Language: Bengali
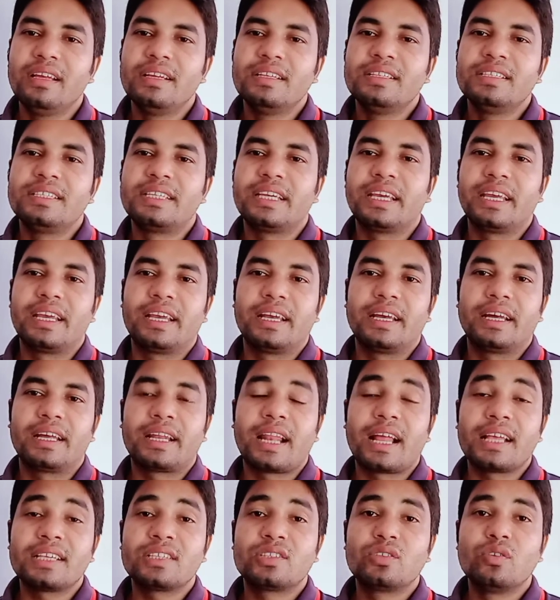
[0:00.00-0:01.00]
যে
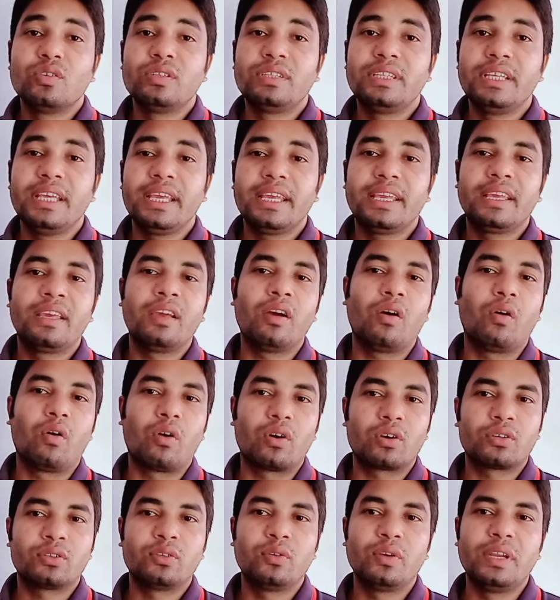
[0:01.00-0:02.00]
রাজনৈতিক
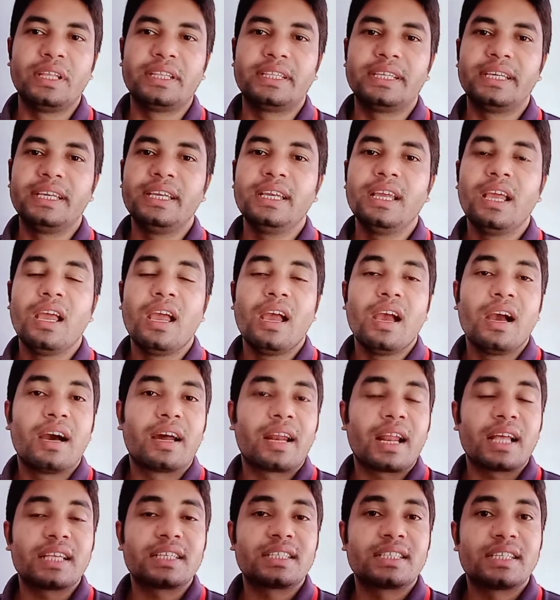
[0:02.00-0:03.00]
অর্থনীতি
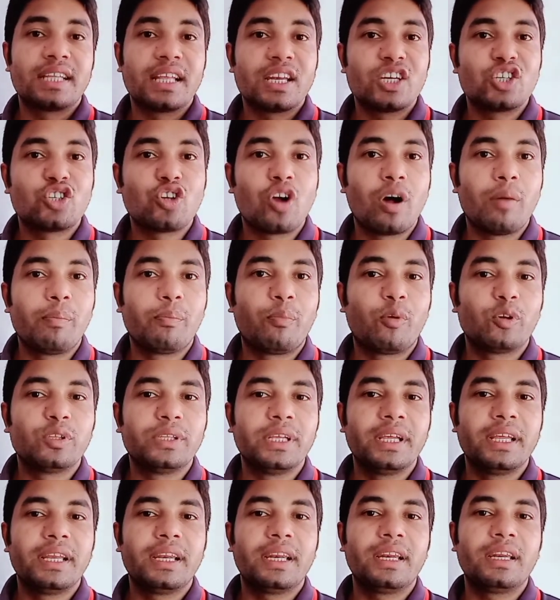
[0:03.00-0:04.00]
রাষ্ট্রের
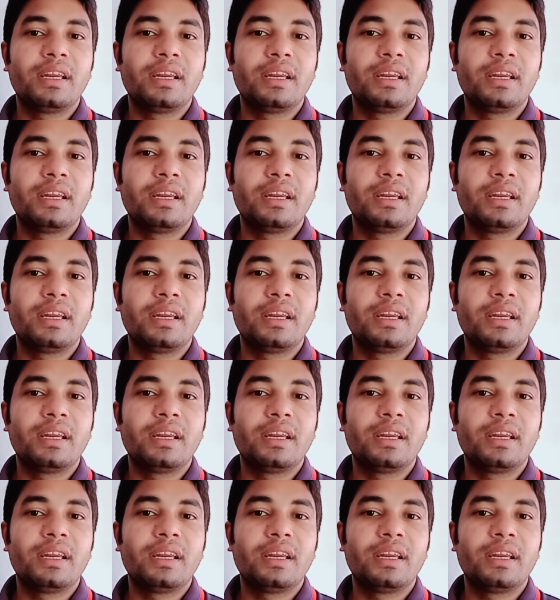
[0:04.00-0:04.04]
সম্পদের